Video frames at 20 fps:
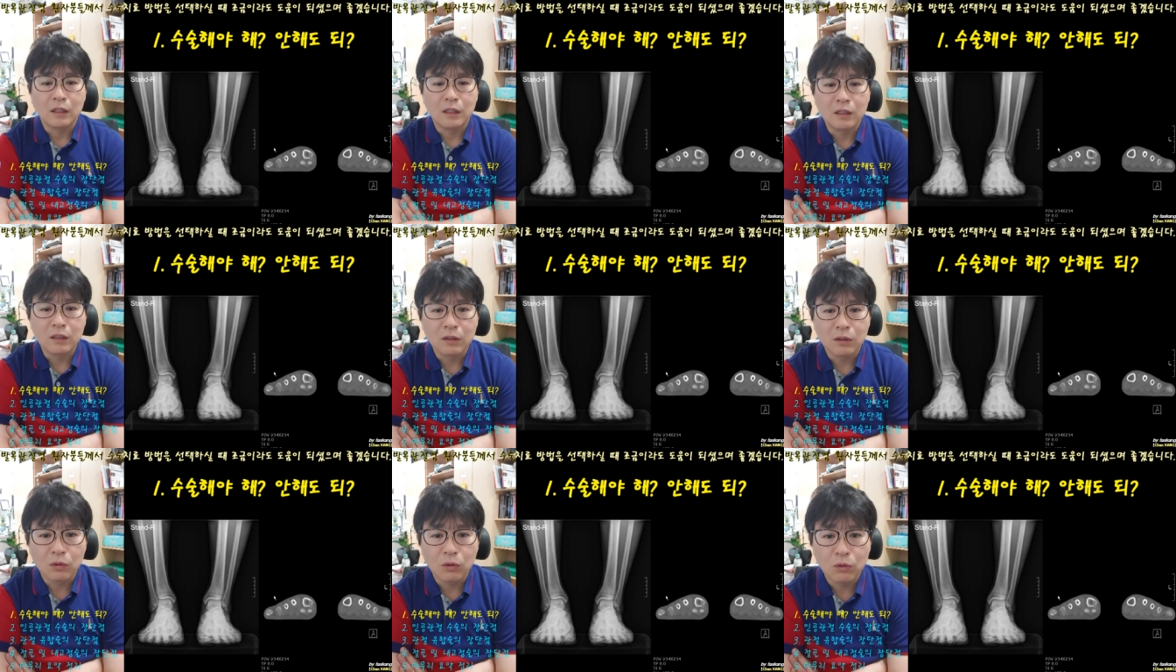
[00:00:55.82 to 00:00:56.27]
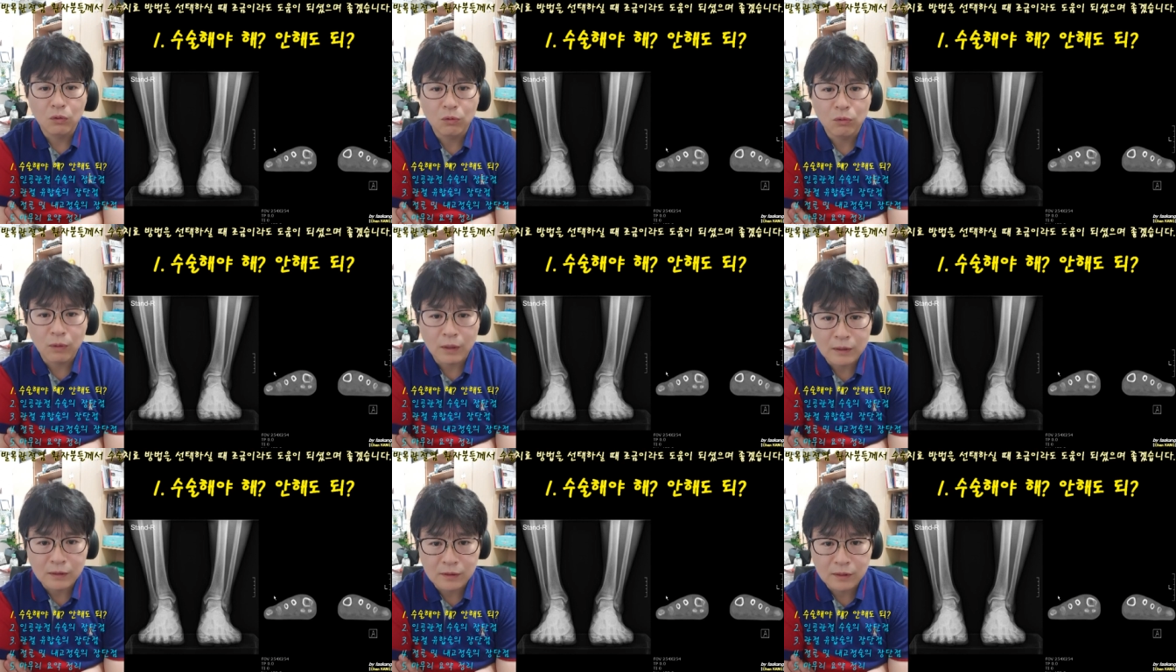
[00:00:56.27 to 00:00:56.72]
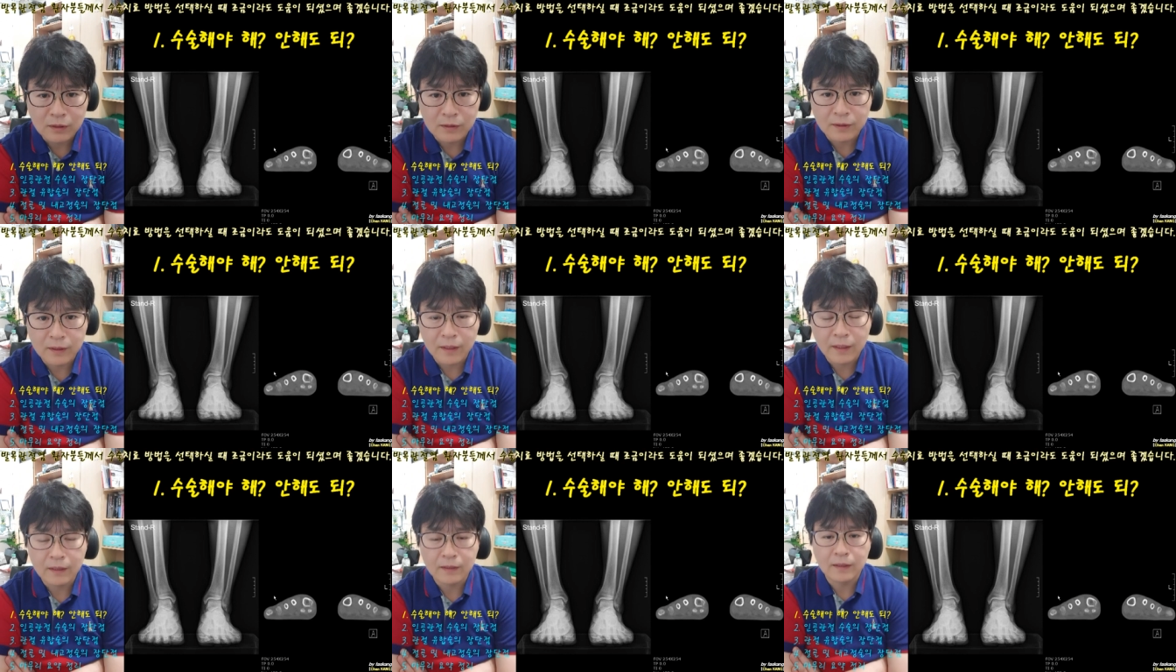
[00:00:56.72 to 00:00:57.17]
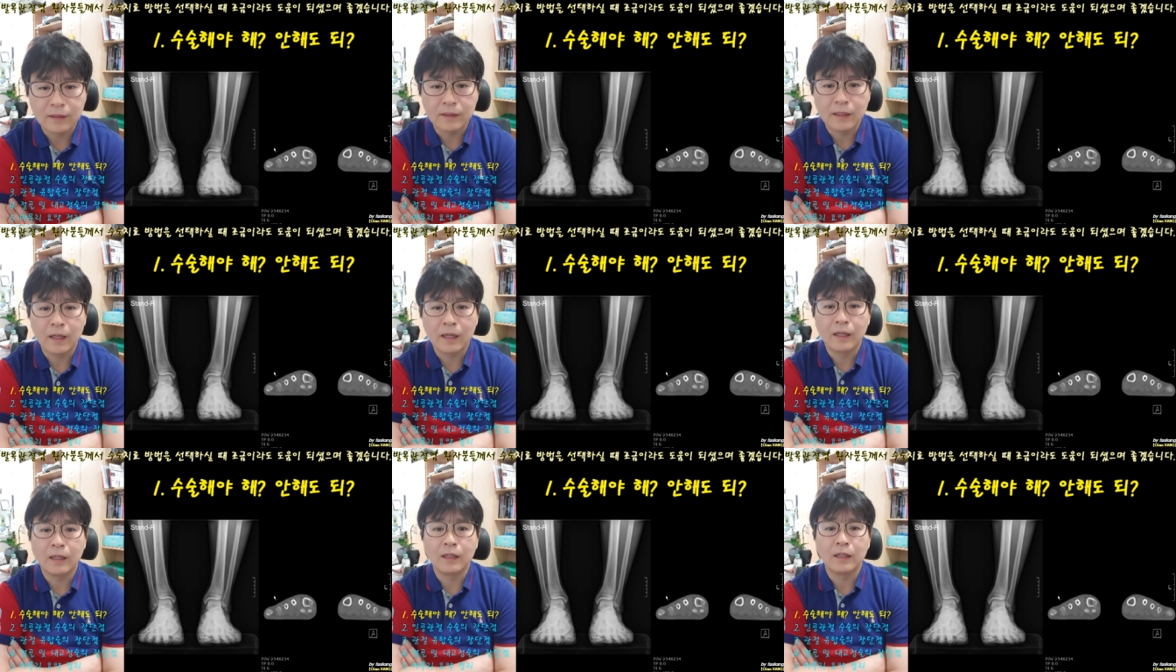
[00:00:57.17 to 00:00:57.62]
인공 관절을 해야
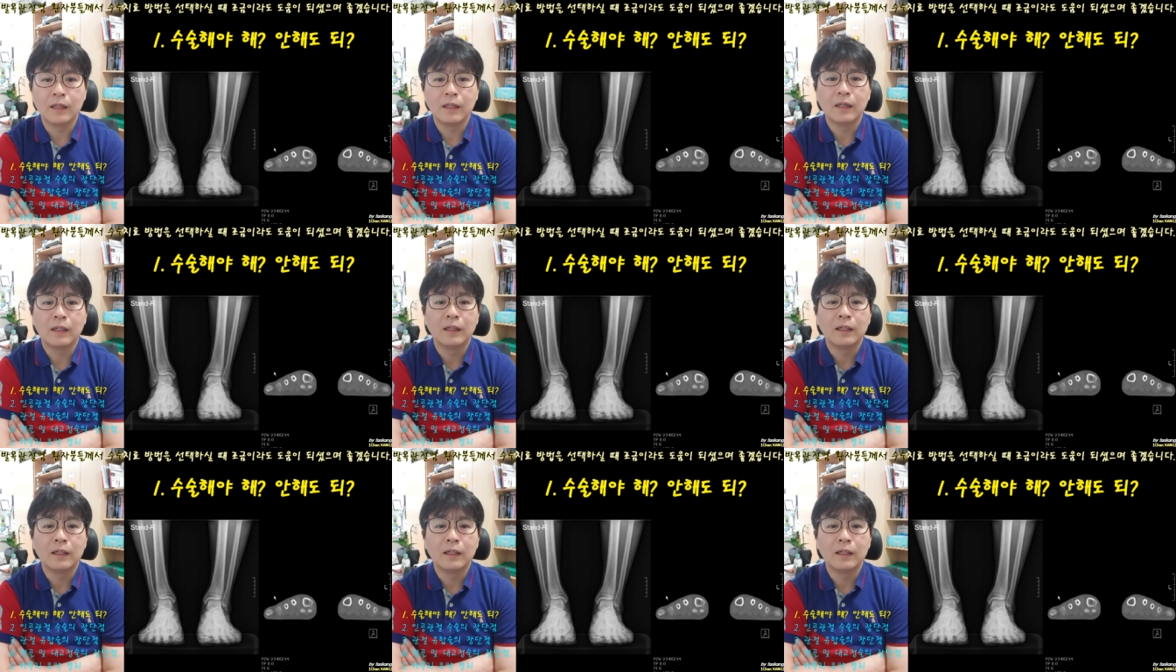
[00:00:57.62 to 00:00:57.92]
되냐